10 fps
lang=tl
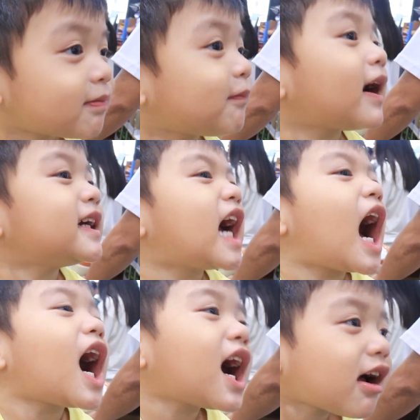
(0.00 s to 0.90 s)
It's my
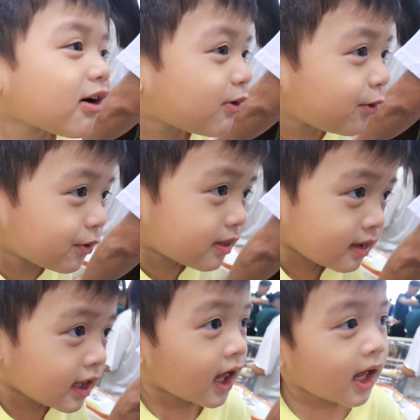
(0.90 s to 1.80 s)
house.
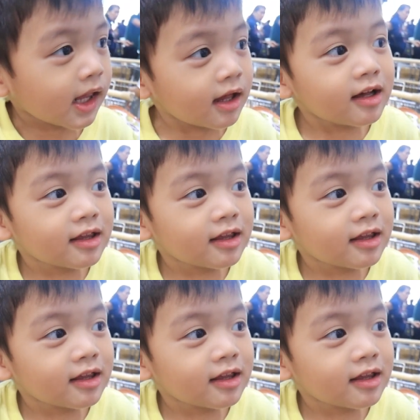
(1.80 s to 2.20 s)
Wow.